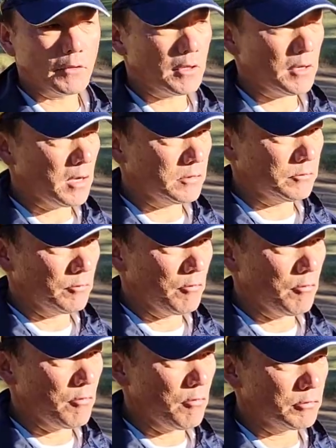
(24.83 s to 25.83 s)
あ
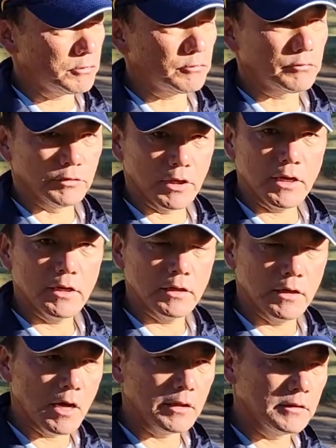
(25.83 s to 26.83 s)
とちょっとね
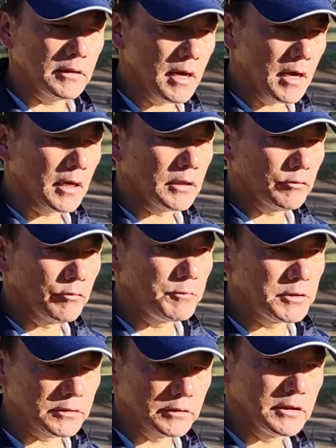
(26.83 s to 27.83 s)
ランナーが伸び
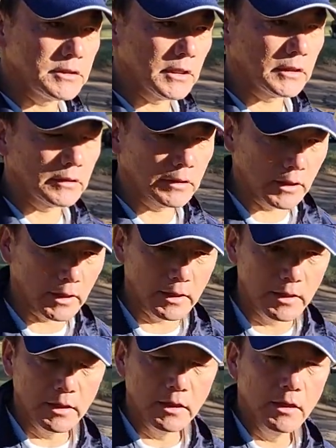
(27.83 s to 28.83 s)
すぎちゃって、
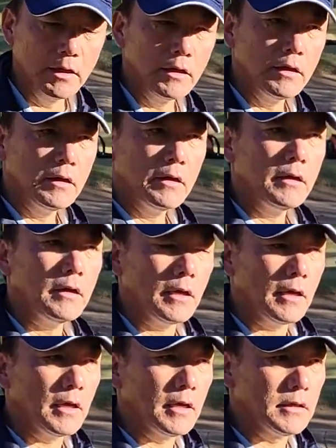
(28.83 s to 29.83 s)

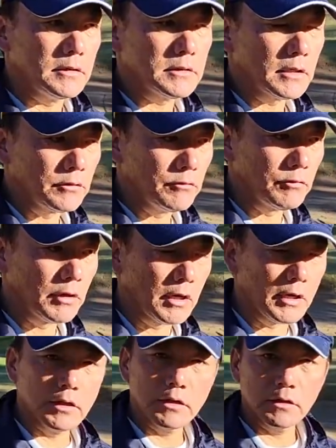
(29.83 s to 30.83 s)
えー、作業が
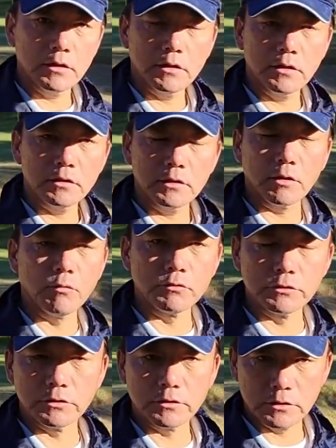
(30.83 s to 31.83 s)
手こ
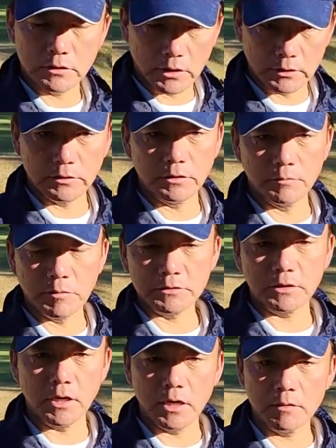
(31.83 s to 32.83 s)
ずったって言います
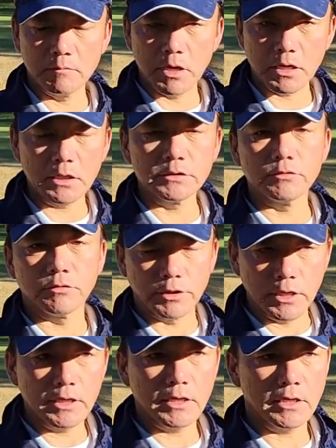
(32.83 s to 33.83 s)
か、まあ、数を
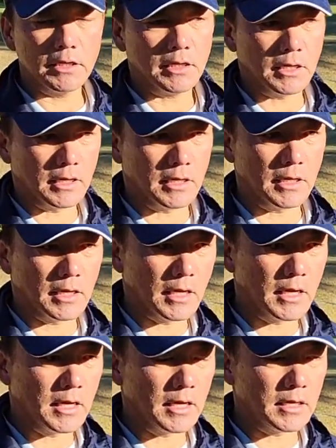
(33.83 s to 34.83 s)
ね、
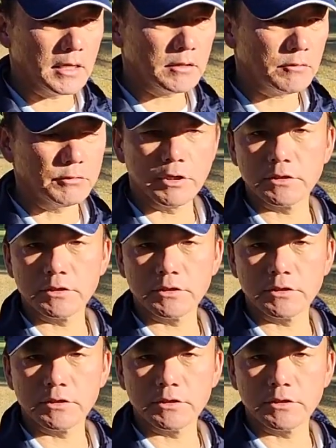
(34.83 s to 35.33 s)
えー、こな